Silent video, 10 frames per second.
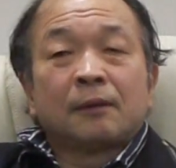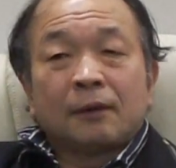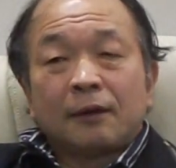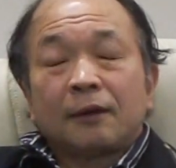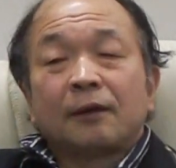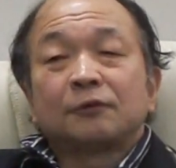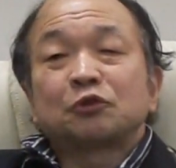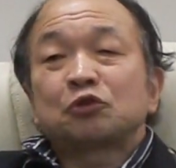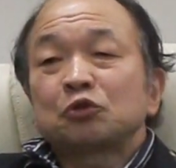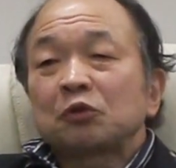えー、普
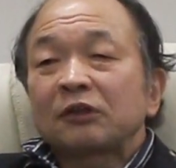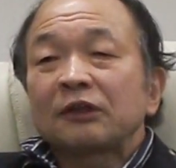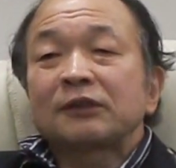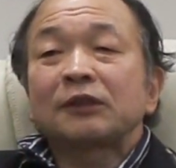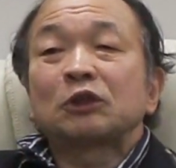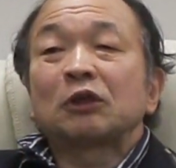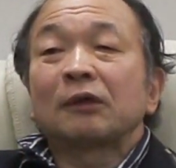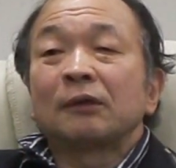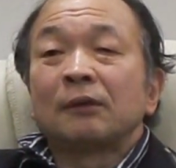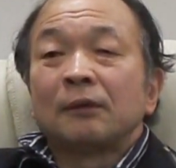通私たち
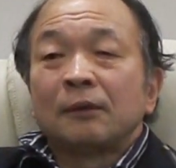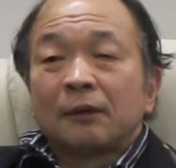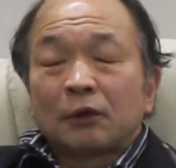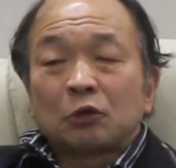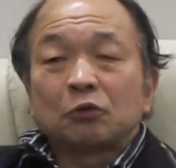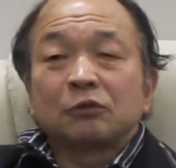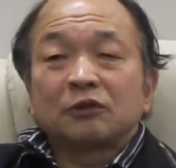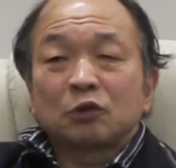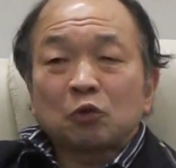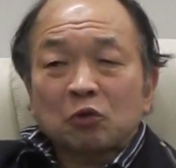があの
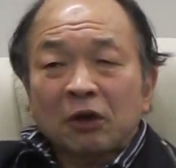自己